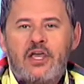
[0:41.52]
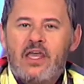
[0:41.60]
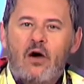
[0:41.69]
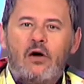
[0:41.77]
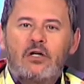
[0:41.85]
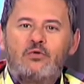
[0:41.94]
Y
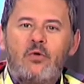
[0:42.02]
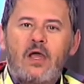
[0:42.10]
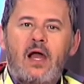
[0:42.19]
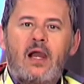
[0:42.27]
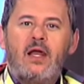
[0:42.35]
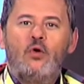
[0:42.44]
ahora os voy
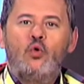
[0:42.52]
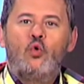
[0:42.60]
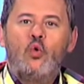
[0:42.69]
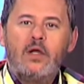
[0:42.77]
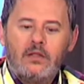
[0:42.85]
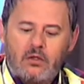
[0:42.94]
a leer un
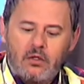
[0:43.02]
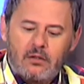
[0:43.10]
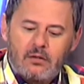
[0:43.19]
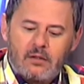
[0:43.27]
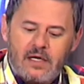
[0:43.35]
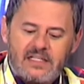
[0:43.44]

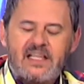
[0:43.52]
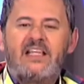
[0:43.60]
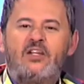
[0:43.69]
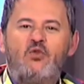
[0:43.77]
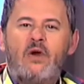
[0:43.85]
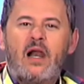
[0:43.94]
cuento que se
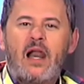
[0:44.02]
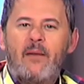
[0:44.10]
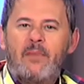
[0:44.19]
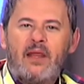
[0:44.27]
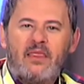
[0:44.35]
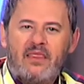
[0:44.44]
titula La
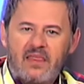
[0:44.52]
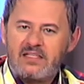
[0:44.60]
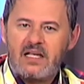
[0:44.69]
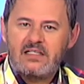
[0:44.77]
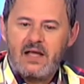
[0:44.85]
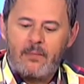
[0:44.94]

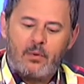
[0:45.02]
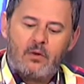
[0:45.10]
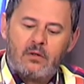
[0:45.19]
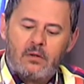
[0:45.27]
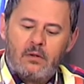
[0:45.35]
princesa sapo.